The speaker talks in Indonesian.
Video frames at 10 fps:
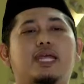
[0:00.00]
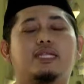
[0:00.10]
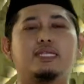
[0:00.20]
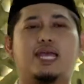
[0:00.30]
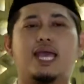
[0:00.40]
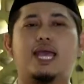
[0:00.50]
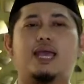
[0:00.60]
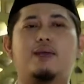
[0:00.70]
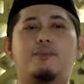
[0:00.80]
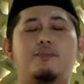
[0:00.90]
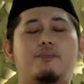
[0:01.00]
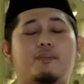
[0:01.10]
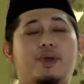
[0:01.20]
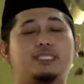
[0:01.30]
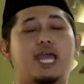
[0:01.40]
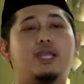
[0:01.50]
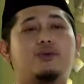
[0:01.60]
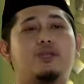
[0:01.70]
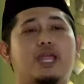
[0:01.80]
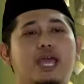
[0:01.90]
dan kita membaca
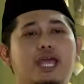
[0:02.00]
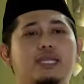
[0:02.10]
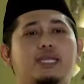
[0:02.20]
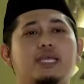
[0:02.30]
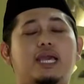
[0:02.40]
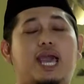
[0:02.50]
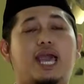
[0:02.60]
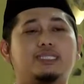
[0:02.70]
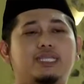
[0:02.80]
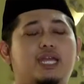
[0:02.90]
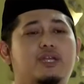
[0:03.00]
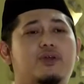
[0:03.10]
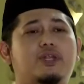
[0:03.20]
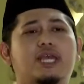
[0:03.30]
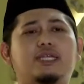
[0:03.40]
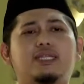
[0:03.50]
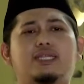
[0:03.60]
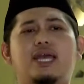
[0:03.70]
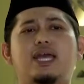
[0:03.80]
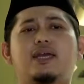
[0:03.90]
Al-Qur'an, ajak keluarga
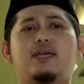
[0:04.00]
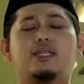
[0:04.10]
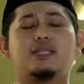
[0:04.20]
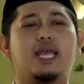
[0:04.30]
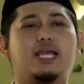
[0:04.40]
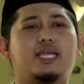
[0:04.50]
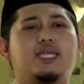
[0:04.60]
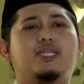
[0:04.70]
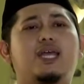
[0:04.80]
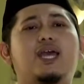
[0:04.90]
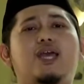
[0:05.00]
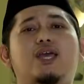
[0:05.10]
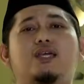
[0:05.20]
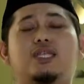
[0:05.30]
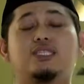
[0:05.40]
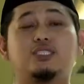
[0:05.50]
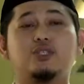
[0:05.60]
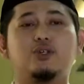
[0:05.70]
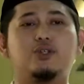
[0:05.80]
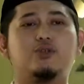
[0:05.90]
kita, tetangga kita dan
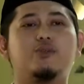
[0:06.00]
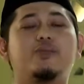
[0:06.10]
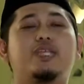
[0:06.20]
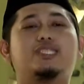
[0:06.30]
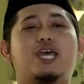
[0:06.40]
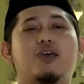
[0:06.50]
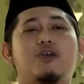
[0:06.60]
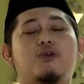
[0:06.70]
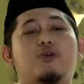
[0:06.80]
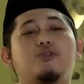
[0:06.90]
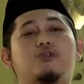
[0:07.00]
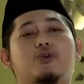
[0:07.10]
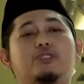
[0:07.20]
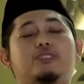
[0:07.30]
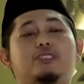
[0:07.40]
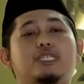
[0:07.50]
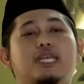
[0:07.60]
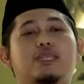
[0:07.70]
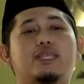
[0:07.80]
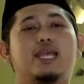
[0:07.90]
seluruh pemirsa untuk
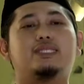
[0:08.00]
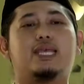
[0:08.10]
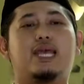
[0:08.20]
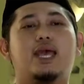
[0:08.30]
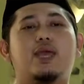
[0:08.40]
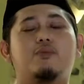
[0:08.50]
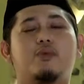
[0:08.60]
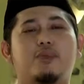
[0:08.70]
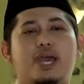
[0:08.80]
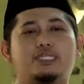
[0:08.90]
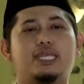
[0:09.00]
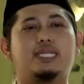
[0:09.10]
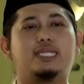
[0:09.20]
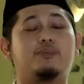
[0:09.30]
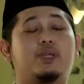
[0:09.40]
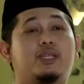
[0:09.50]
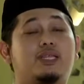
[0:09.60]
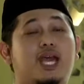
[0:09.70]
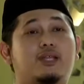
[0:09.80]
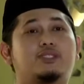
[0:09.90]
senantiasa membaca dan
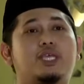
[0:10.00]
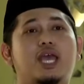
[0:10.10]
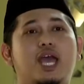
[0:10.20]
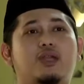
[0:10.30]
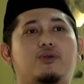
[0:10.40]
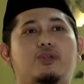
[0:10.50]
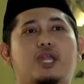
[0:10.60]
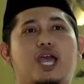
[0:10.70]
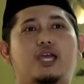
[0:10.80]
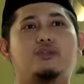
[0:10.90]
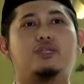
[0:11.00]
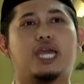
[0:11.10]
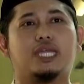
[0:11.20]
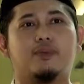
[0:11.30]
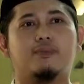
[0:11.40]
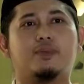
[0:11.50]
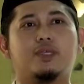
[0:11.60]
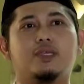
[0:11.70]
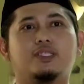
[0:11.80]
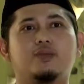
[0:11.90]
bertadarus Al-Qur'anul Karim.
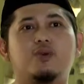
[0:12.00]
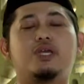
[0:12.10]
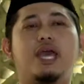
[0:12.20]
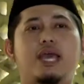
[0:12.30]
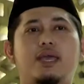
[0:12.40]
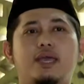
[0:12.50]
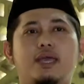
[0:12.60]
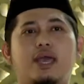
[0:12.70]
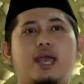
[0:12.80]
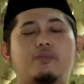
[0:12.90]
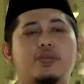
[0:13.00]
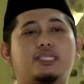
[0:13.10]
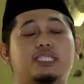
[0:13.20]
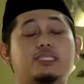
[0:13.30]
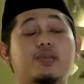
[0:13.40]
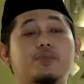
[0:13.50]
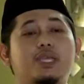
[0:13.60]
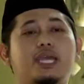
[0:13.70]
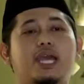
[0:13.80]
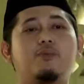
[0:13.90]
Semoga apa yang saya
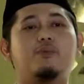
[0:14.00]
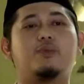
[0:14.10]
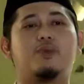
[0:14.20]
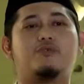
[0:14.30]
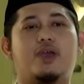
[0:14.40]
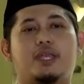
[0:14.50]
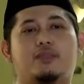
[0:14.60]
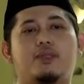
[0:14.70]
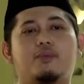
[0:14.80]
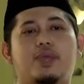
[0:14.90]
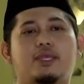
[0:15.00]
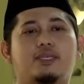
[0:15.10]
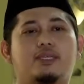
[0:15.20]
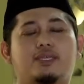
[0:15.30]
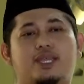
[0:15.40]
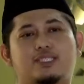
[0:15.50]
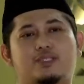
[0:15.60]
sampaikan bermanfaat bagi kita